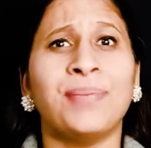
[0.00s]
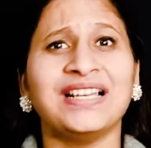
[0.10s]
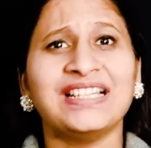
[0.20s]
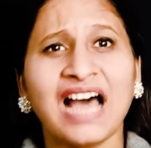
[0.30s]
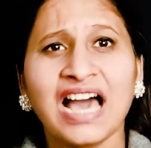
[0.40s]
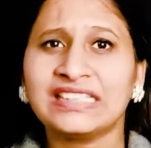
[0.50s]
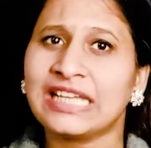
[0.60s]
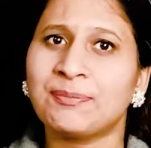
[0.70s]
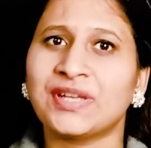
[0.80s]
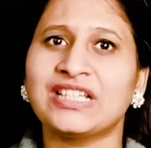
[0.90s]
बलिदान
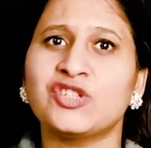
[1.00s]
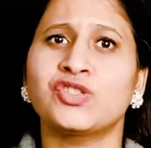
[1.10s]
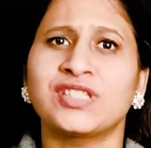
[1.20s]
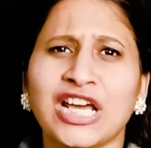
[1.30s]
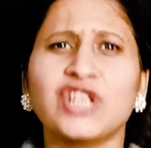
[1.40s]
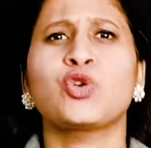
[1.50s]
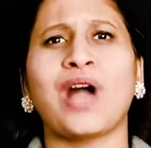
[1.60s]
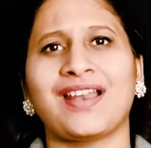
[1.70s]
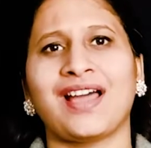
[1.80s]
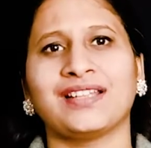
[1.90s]
के प्रति सर
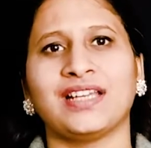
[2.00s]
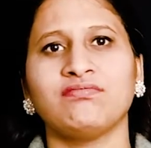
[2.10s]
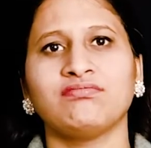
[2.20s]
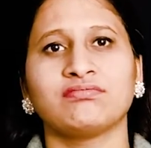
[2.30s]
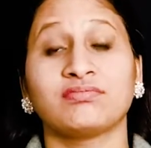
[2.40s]
झुका रहा था